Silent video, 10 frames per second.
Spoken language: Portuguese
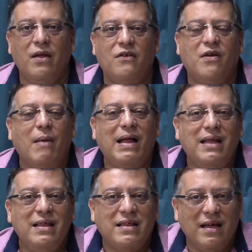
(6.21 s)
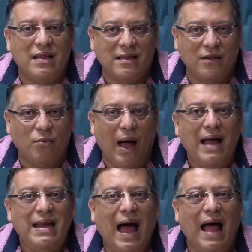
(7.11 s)
chamado em sânscrito
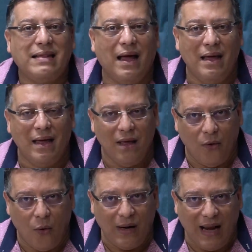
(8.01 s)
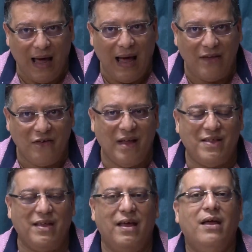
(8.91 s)
Anahata, ou Anahat, quer
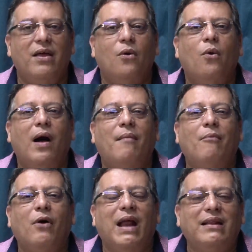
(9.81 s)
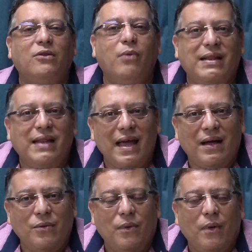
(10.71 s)
dizer, a morada do
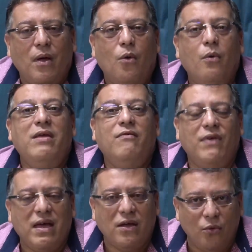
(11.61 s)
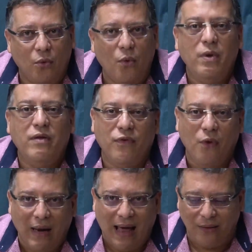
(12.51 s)
eterno, o invicto, o
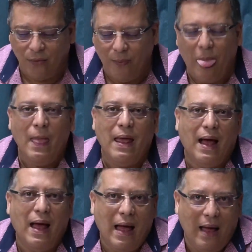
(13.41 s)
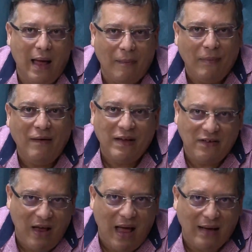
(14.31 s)
inviolado. A, a palavra
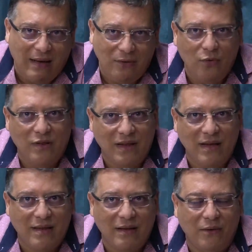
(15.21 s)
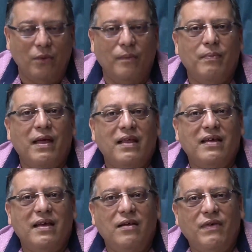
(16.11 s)
chakra do sânscrito
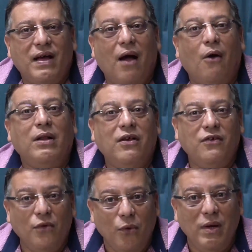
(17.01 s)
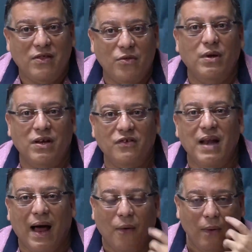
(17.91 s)
significa rodas de luz no
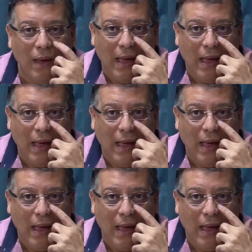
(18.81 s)
original.